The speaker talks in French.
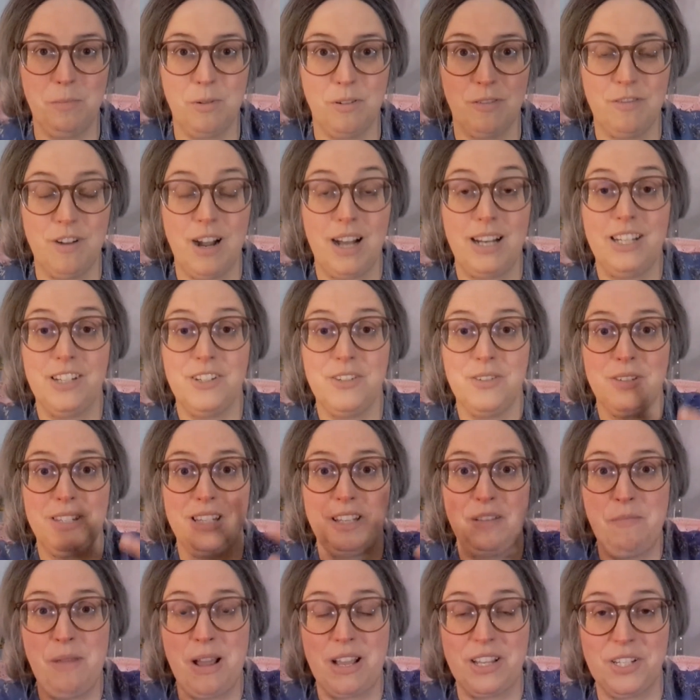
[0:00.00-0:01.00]
pour voir les choses
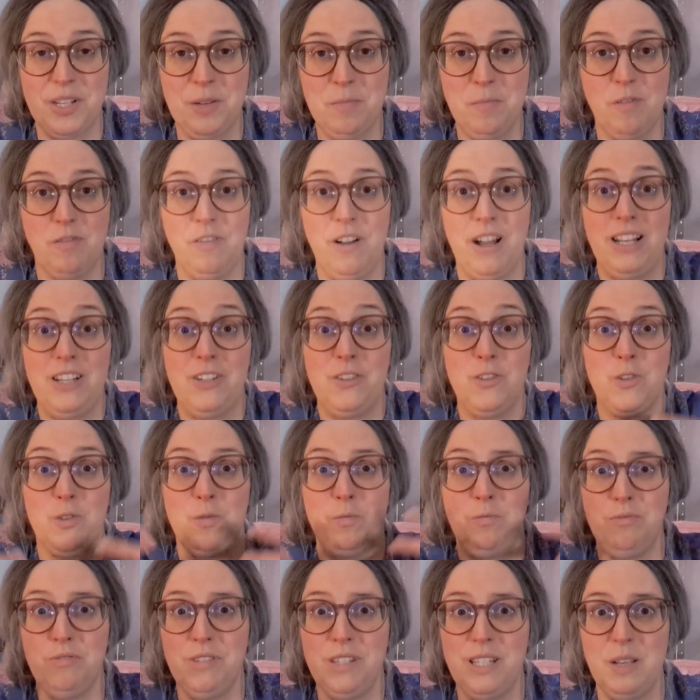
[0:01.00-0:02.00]
émerger, pour voir les choses
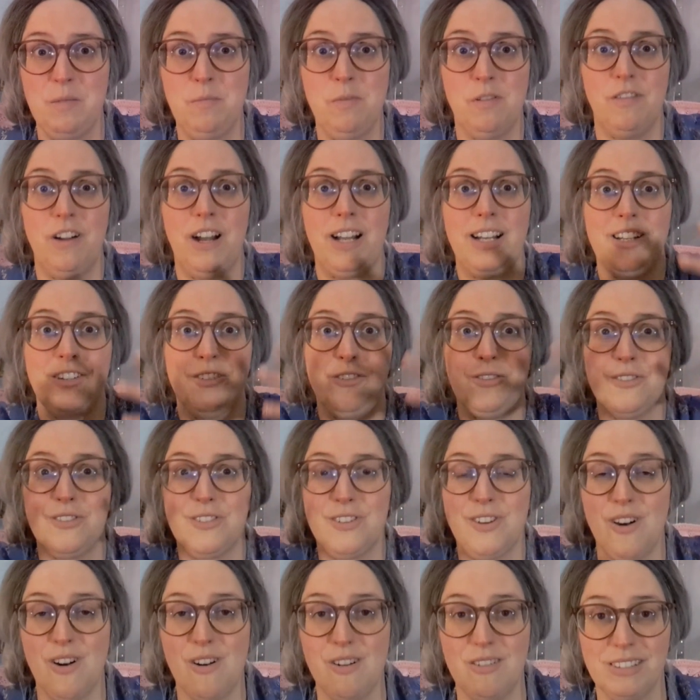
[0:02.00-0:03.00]
pousser, pour voir les choses
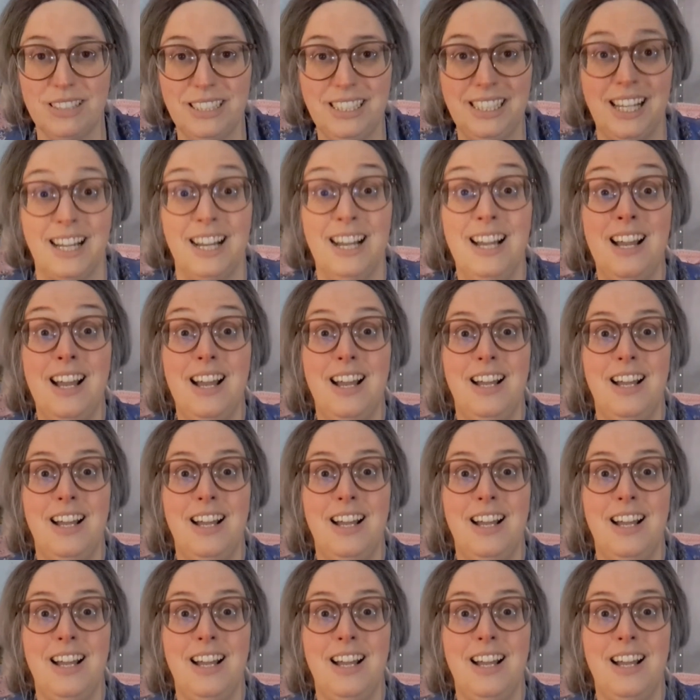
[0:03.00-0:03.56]
grandir.